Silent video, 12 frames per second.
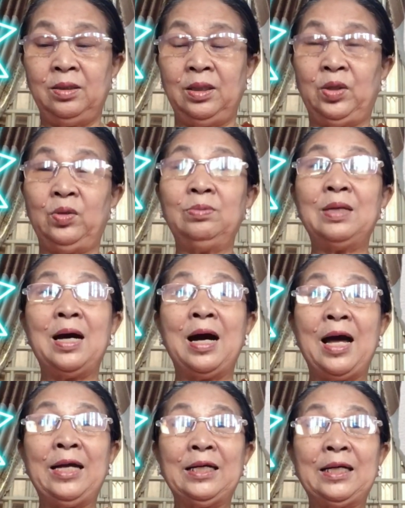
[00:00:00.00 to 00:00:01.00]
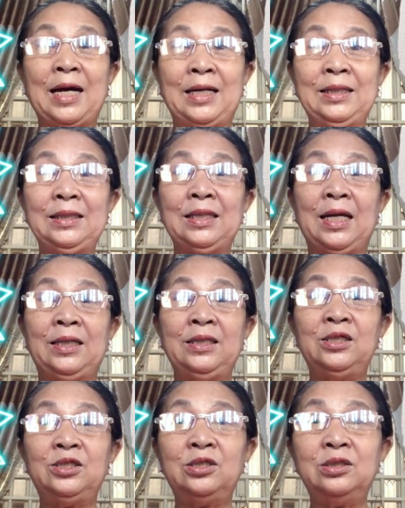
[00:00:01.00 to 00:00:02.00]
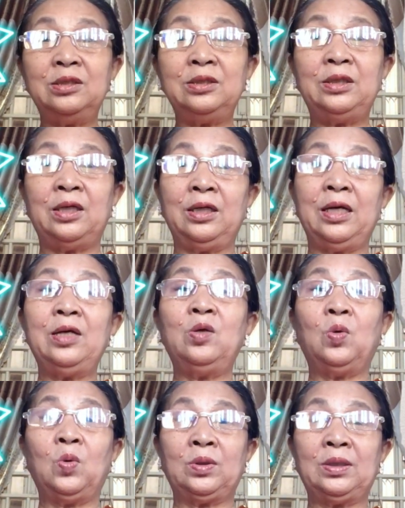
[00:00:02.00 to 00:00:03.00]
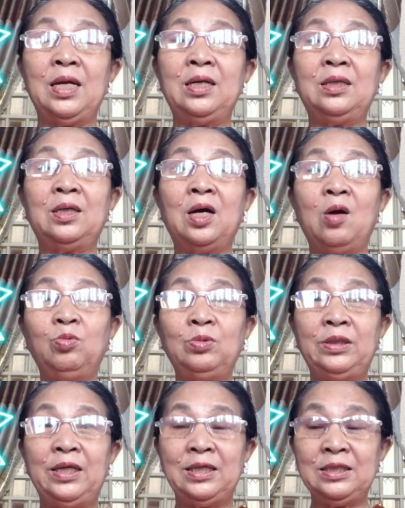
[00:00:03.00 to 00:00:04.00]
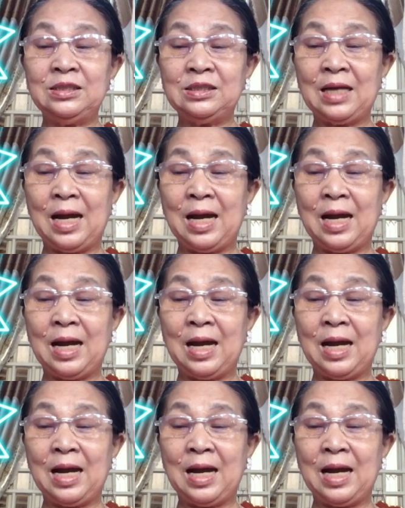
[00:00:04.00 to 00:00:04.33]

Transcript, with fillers: thì chúng ta hãy cảnh tỉnh trước những cái nguồn tin không chính